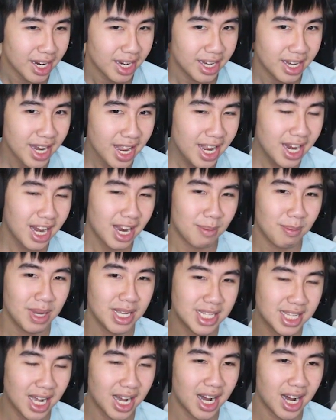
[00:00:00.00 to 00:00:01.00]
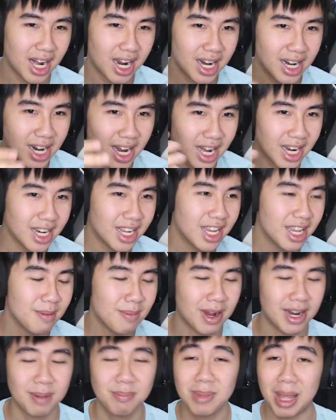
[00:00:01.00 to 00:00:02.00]
nên là bây giờ đợi đến khi
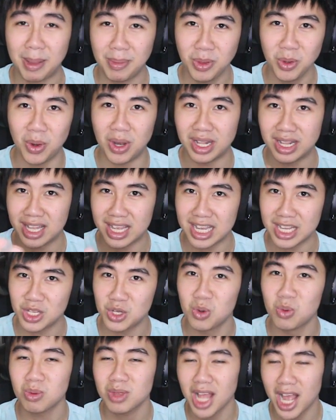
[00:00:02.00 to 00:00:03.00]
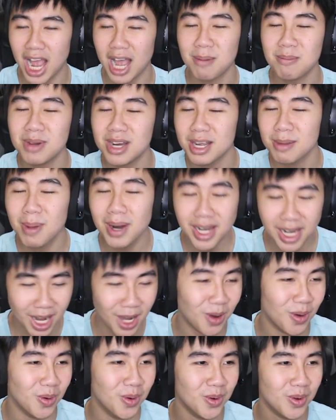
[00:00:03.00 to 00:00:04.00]
bà năm tám tuổi thì chúng ta mới bắt
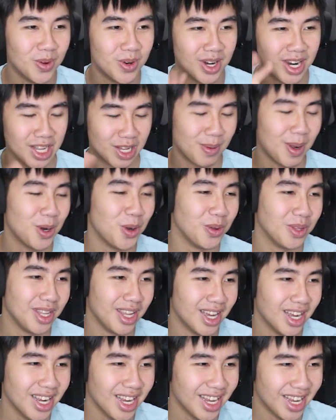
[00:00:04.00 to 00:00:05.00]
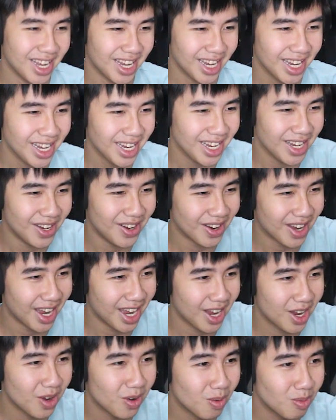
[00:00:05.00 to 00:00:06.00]
đầu để cho bà nổi tiếng đấy ok
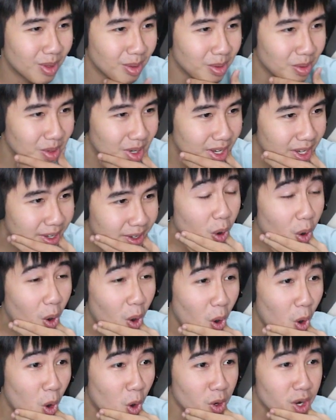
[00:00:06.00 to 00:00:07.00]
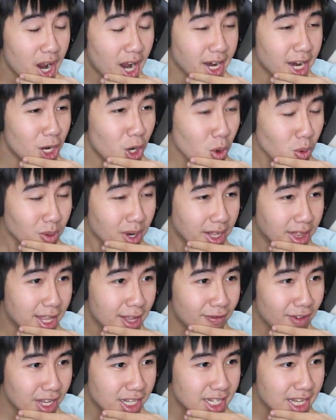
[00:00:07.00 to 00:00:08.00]
cùng tiếp tục đi ồ đã đến lúc để
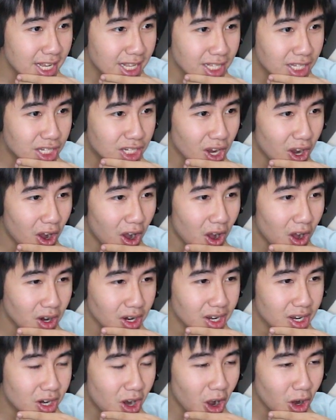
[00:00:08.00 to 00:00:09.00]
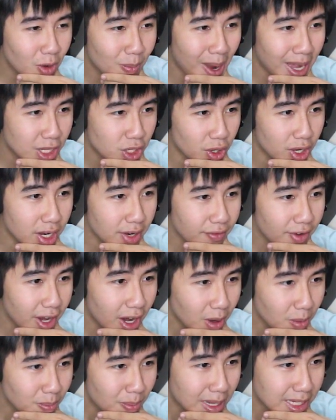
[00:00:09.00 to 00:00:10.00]
tiêm vaccine cho đứa con của bà rồi hưng
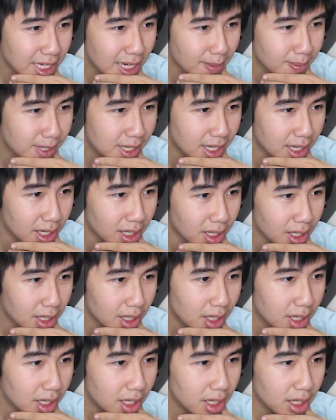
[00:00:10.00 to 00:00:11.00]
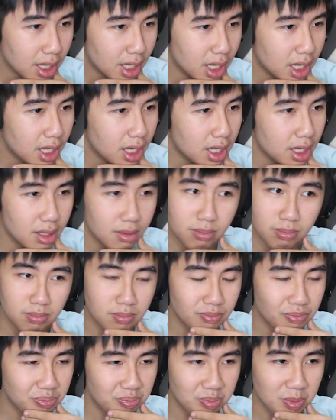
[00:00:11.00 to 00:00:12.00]
vlog bạn sẽ làm gì à,
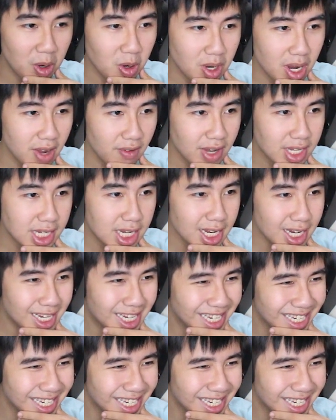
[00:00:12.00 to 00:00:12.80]
ok vaccine